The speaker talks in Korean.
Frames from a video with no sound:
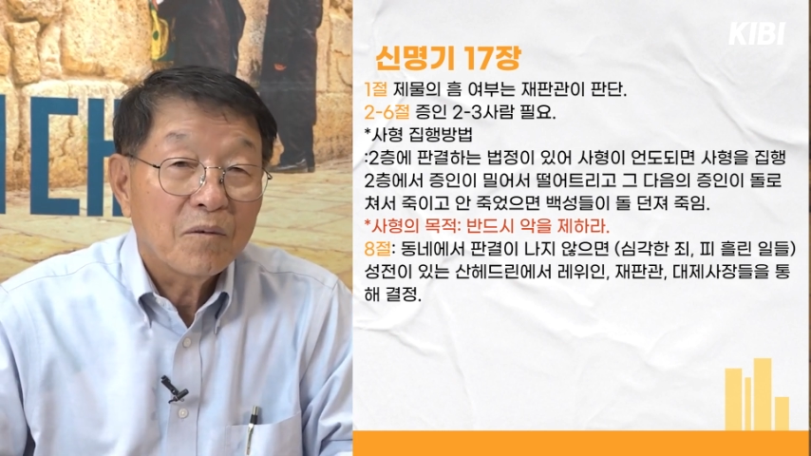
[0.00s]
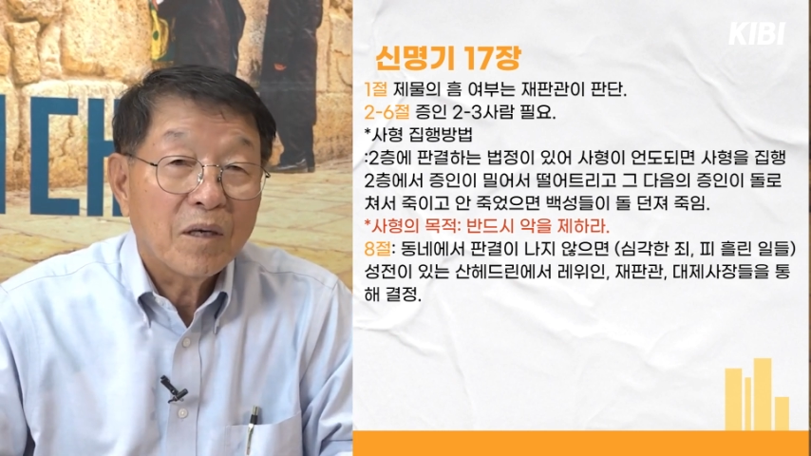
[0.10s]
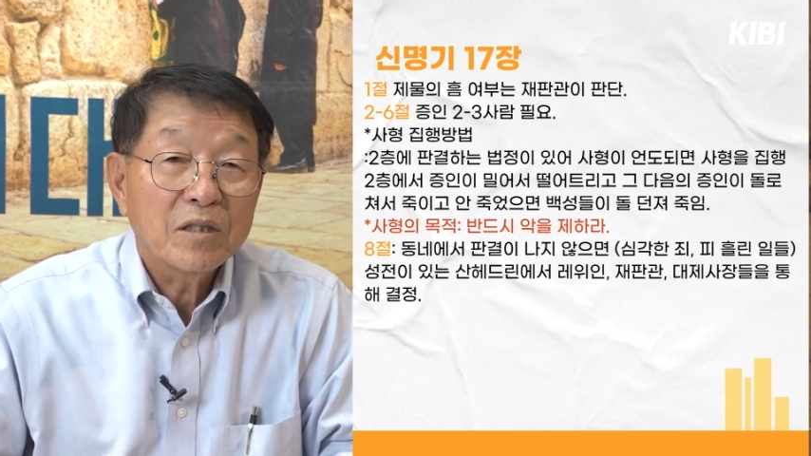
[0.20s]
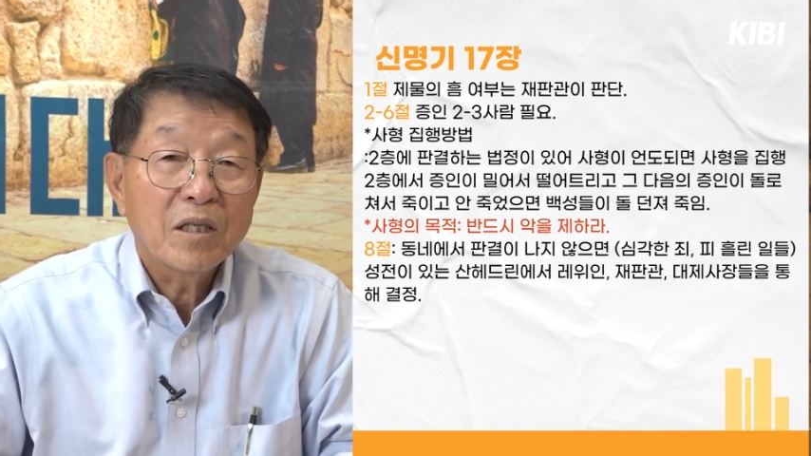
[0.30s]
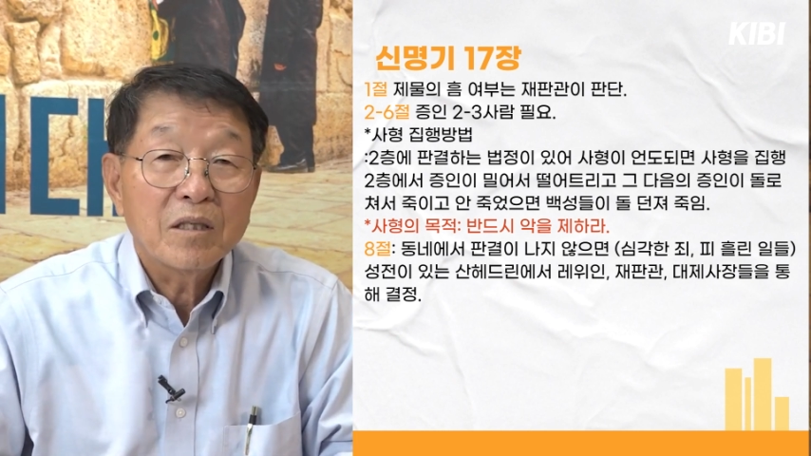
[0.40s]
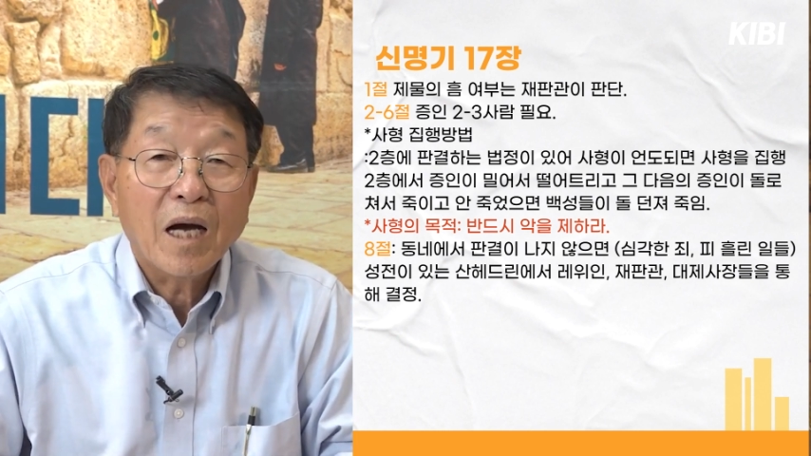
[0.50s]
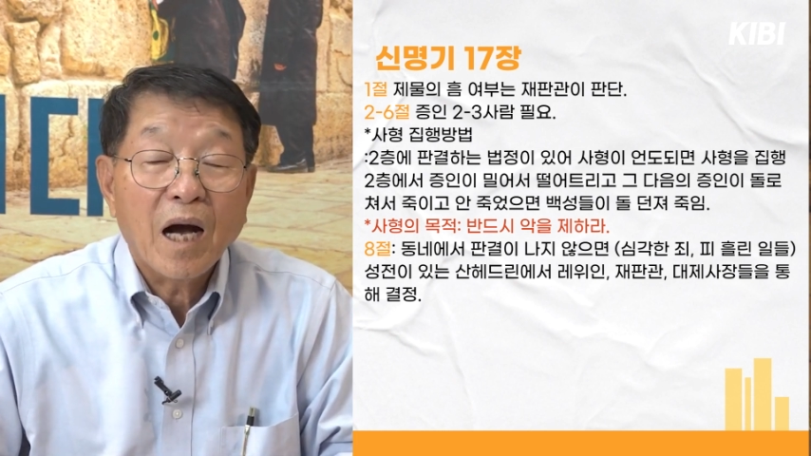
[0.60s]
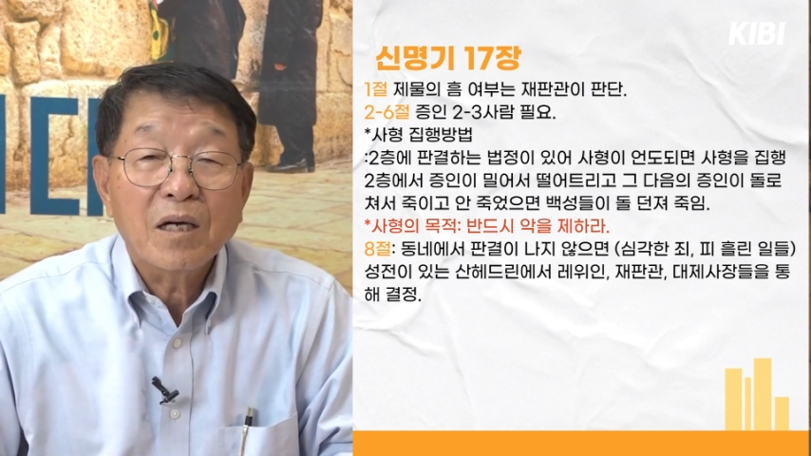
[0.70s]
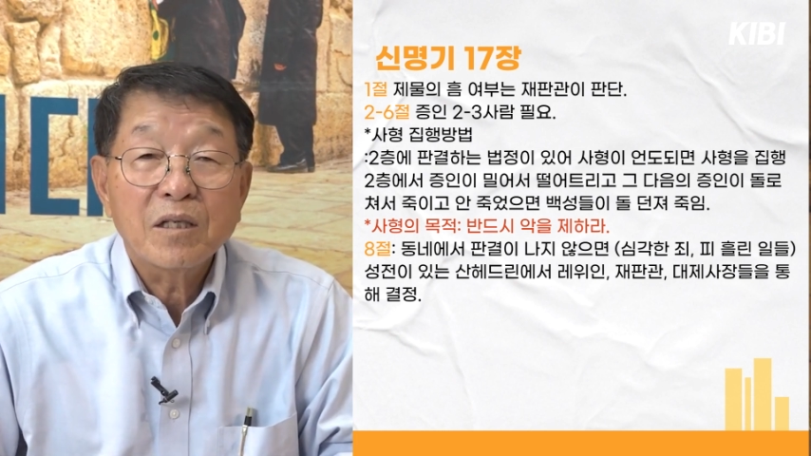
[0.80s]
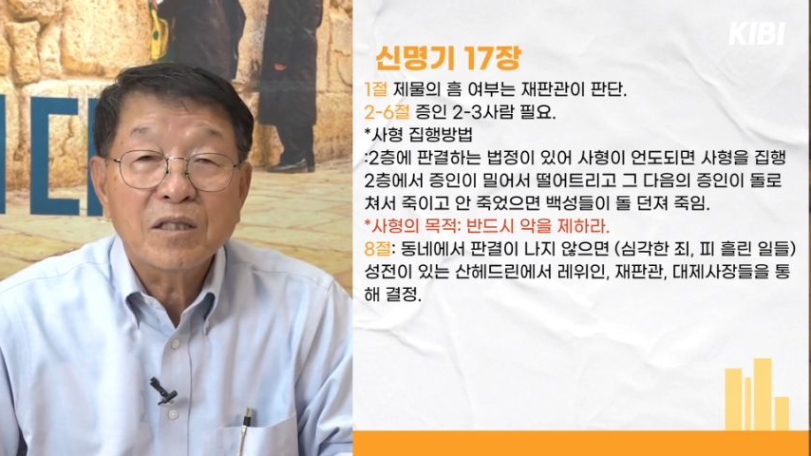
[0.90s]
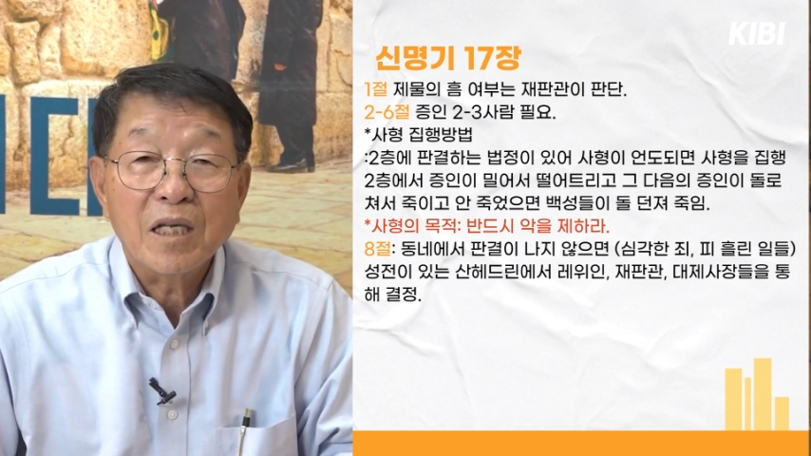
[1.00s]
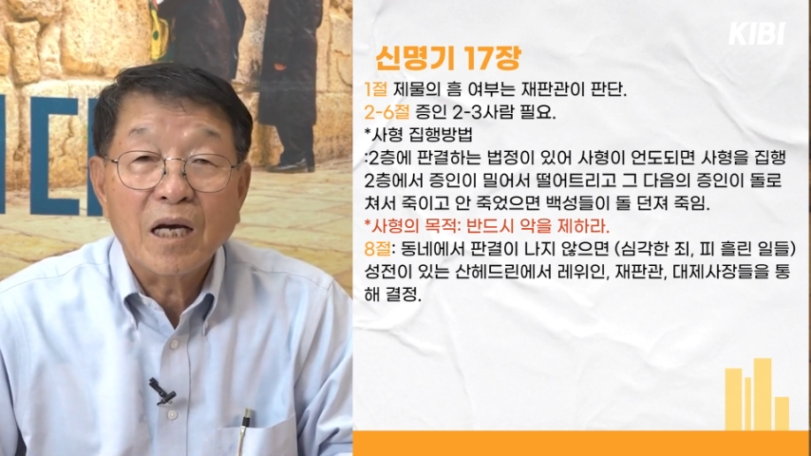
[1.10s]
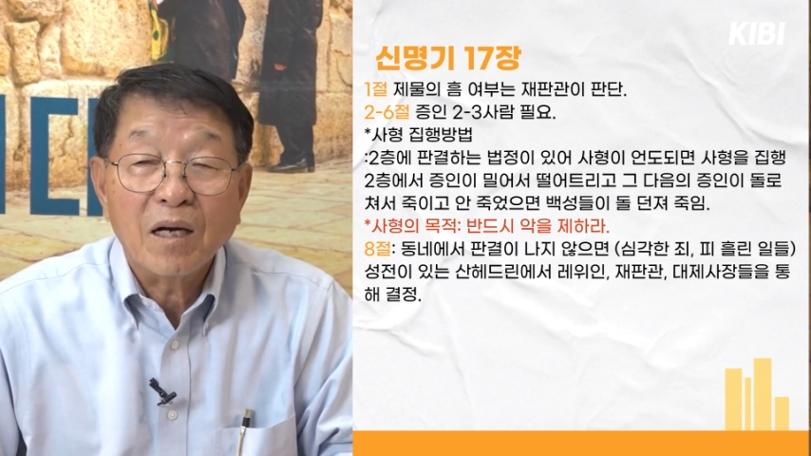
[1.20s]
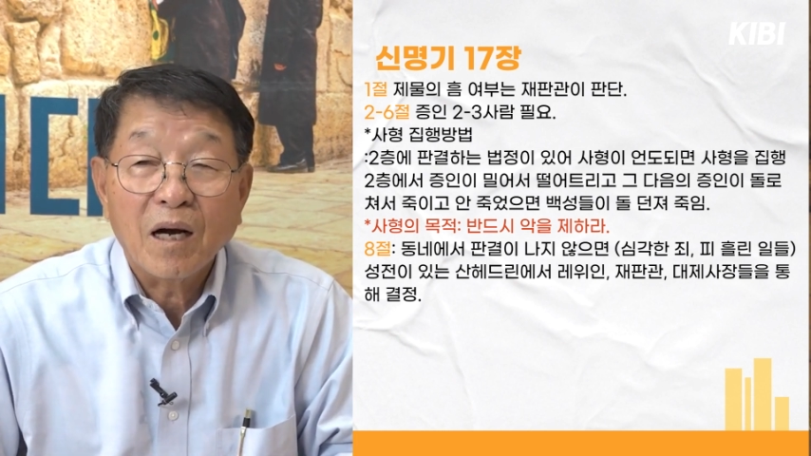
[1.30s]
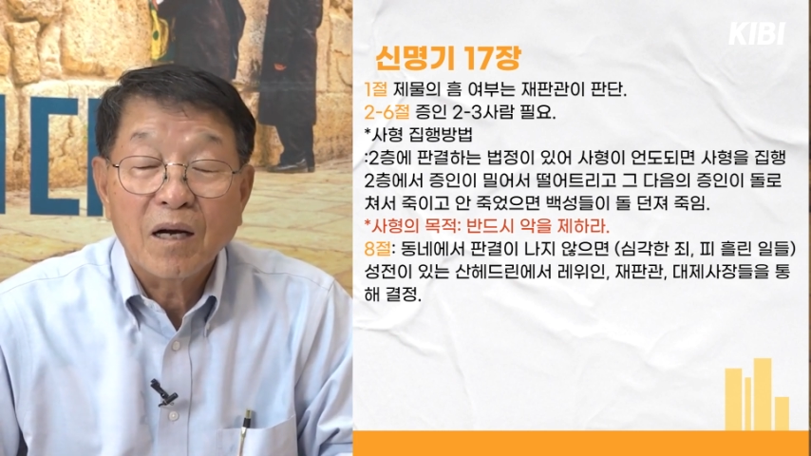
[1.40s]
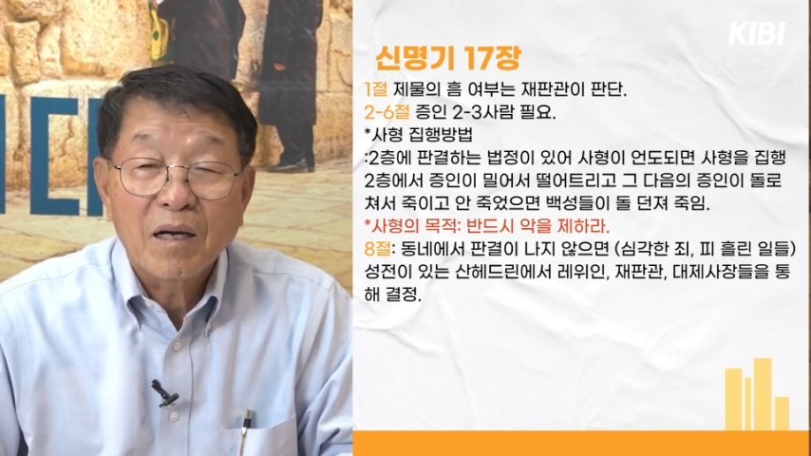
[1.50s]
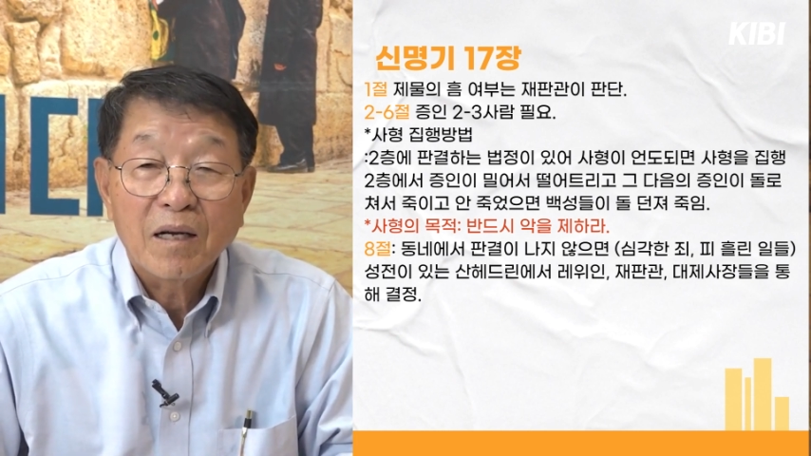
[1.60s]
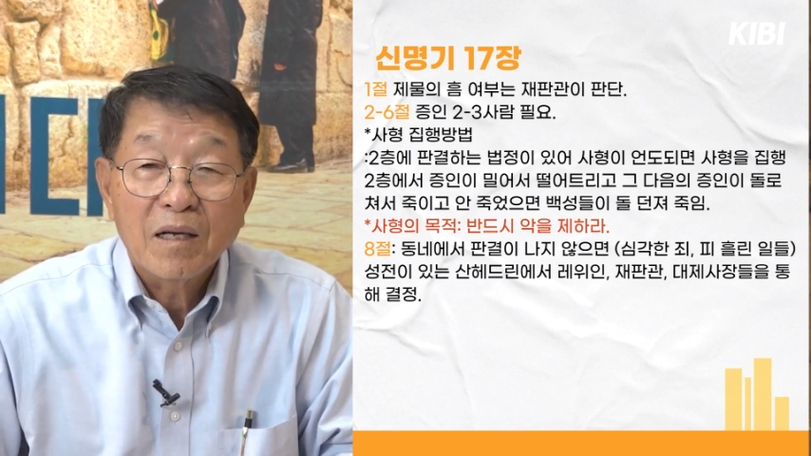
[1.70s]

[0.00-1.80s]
완전히 악을 제하라.